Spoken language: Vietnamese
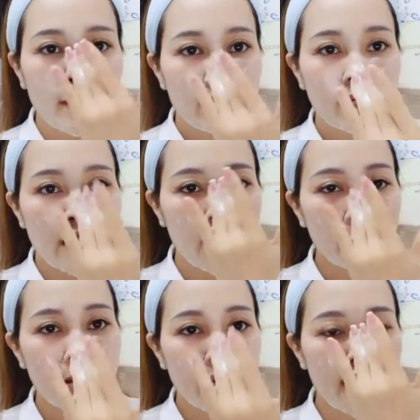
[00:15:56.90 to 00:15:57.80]
và đặc
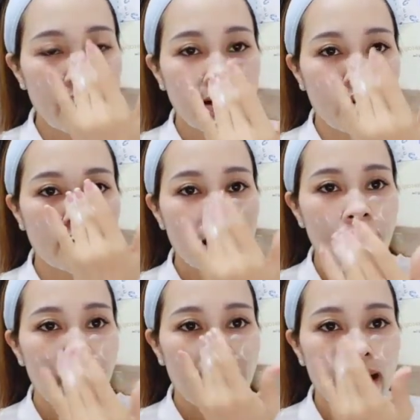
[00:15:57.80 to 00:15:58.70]
biệt là nó sẽ
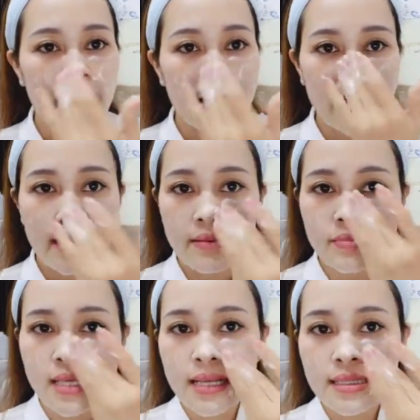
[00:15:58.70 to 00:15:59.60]
có cái khả năng làm
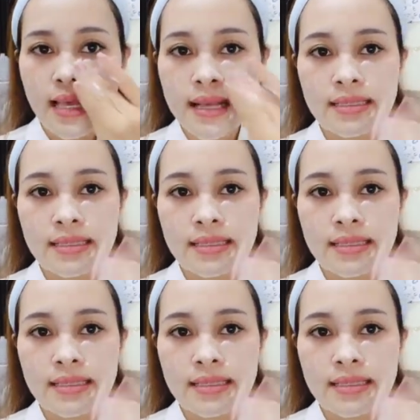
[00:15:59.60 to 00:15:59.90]
trắng sáng